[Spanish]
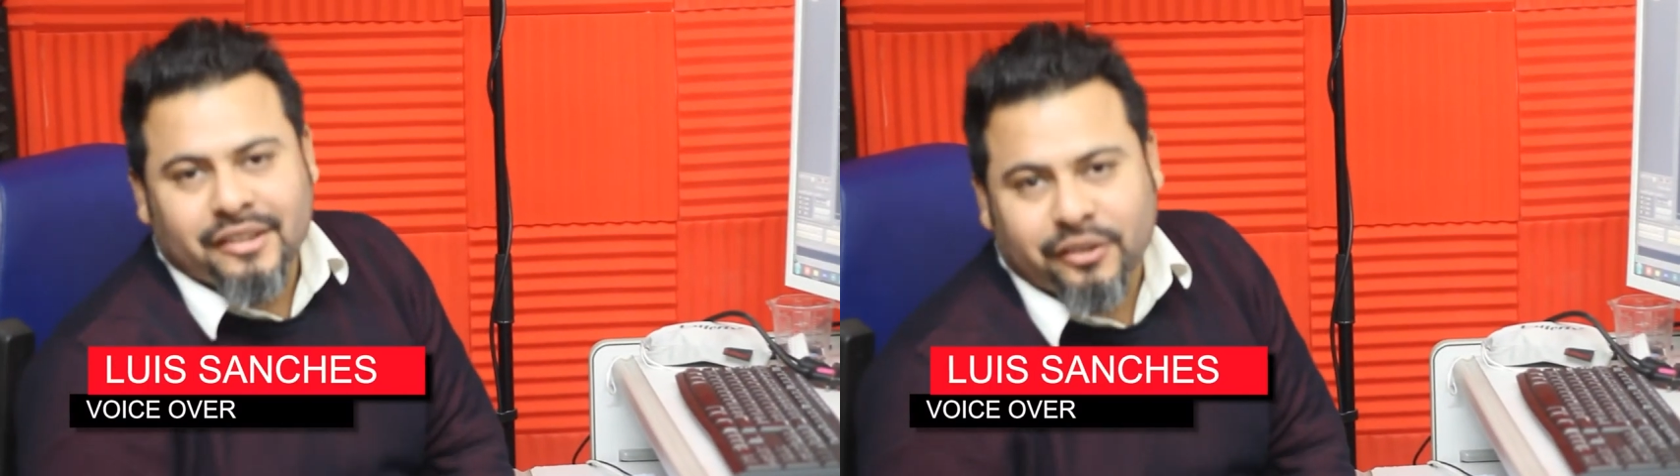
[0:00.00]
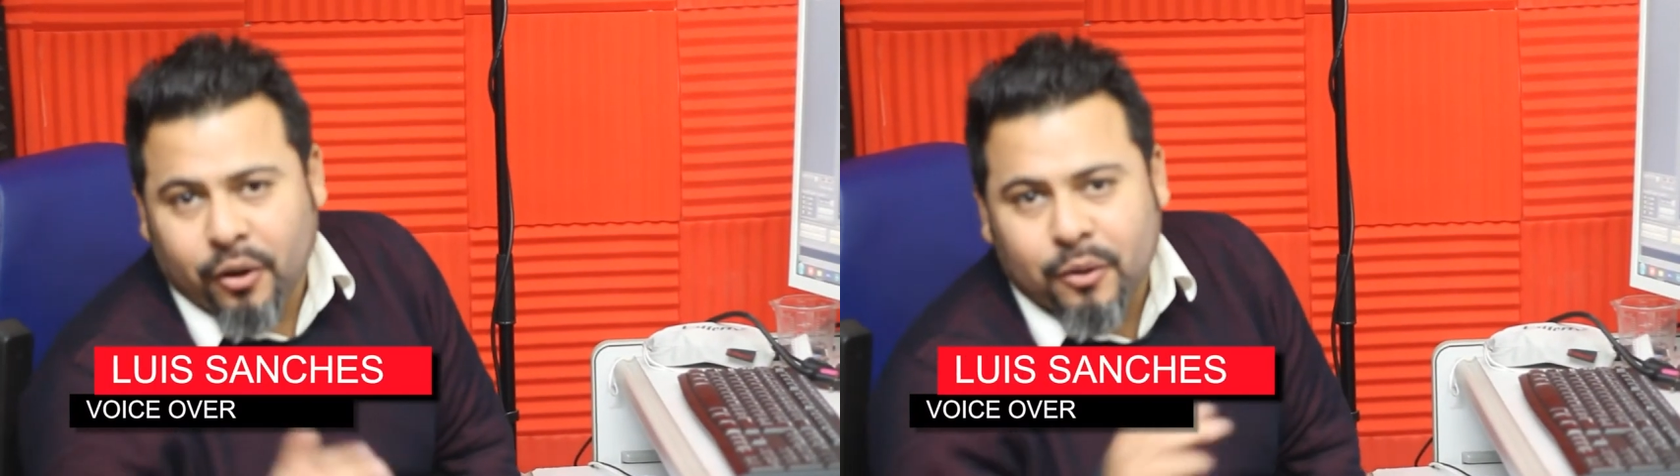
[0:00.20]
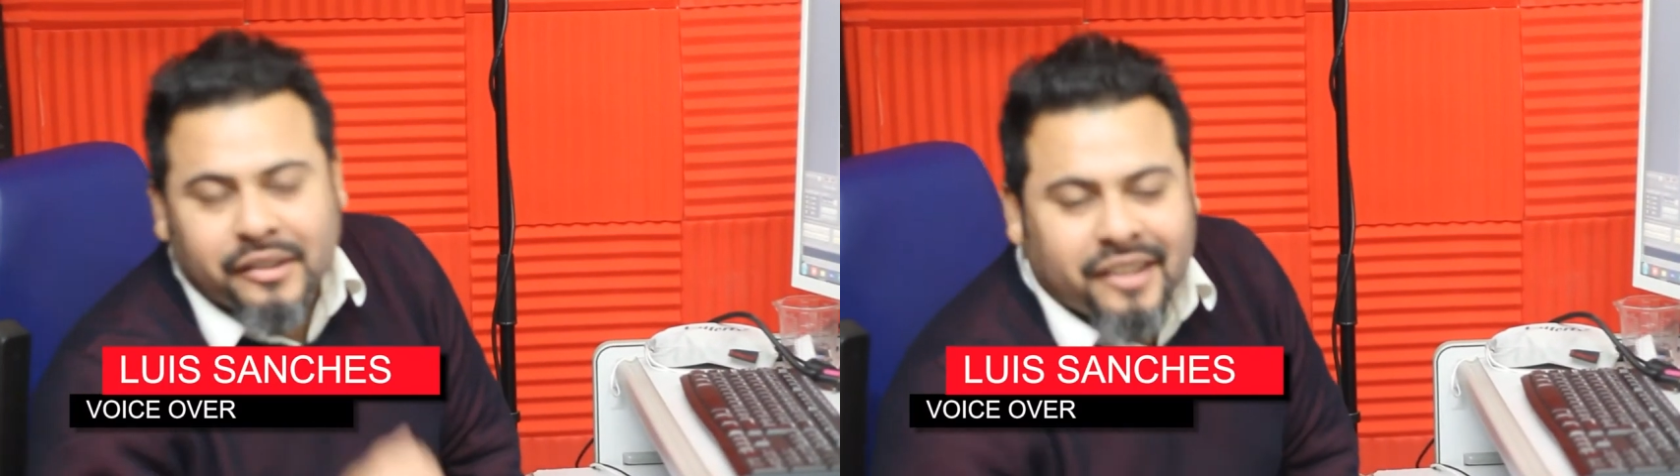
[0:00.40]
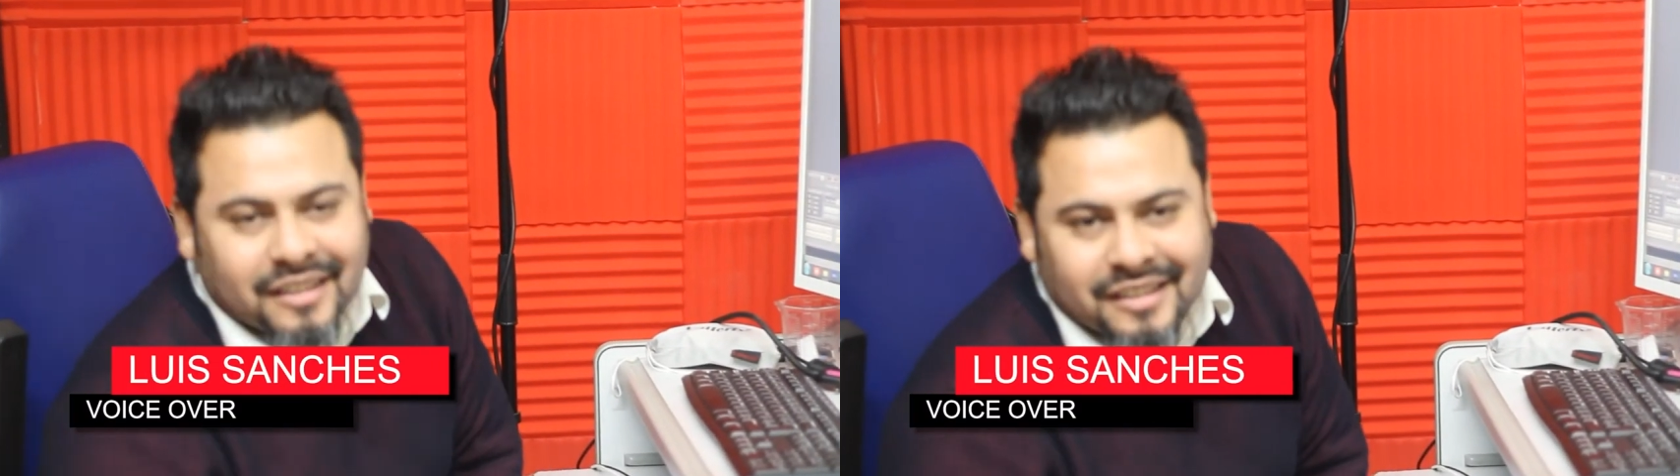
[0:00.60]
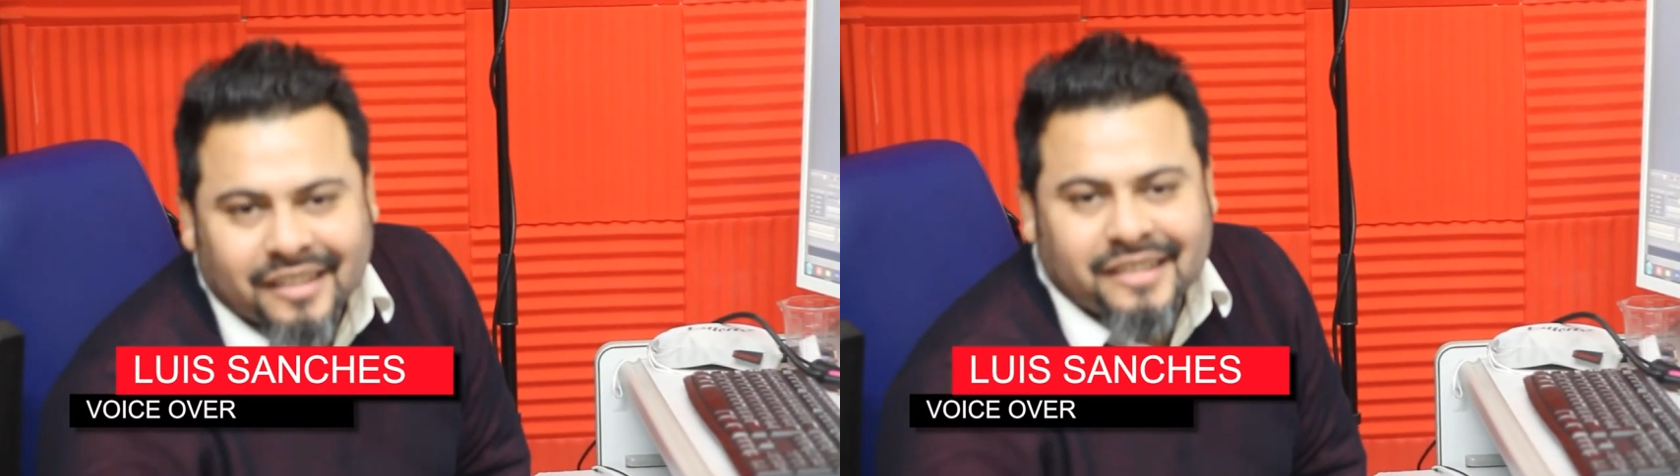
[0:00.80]
Soy Luis
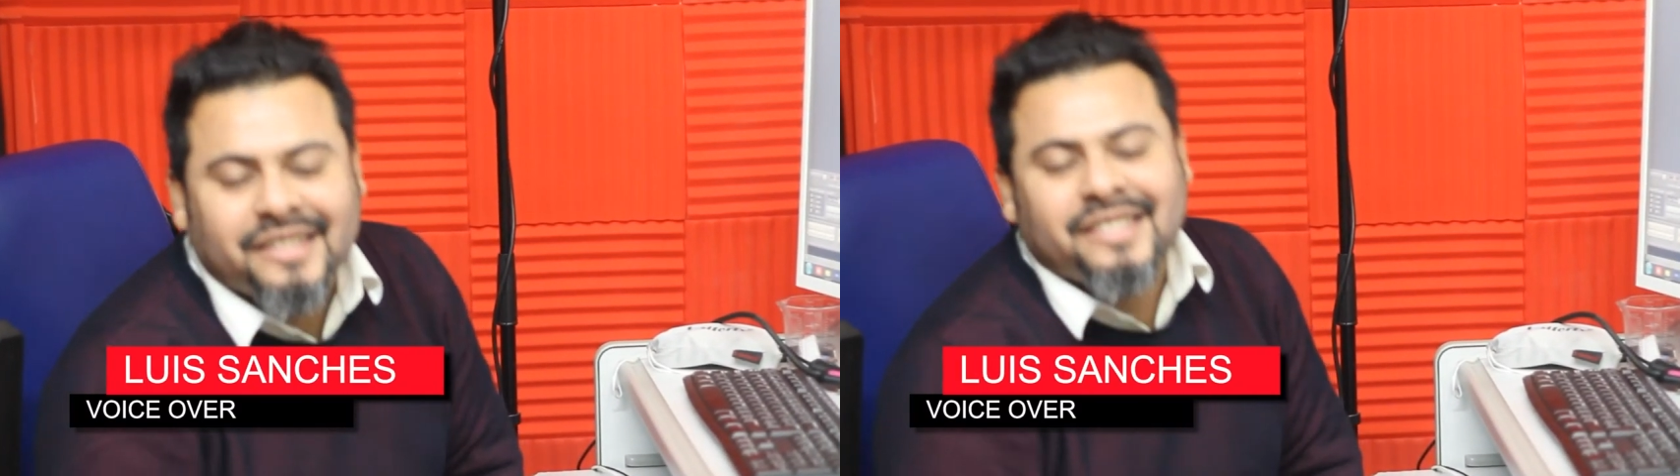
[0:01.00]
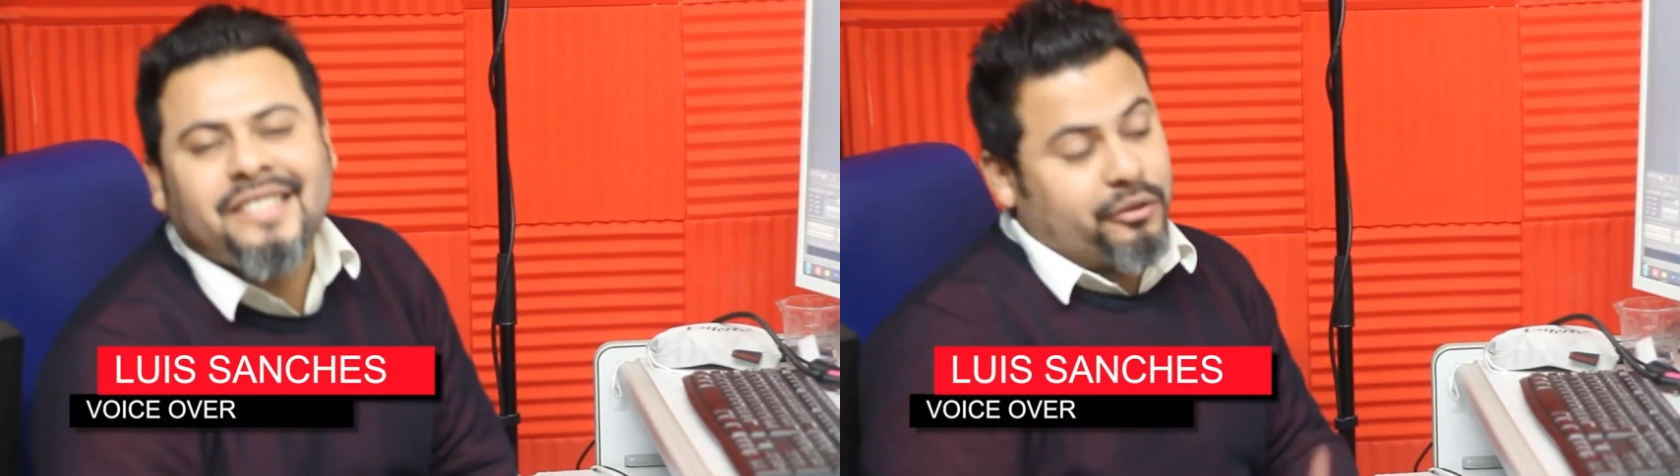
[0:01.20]
Sánchez,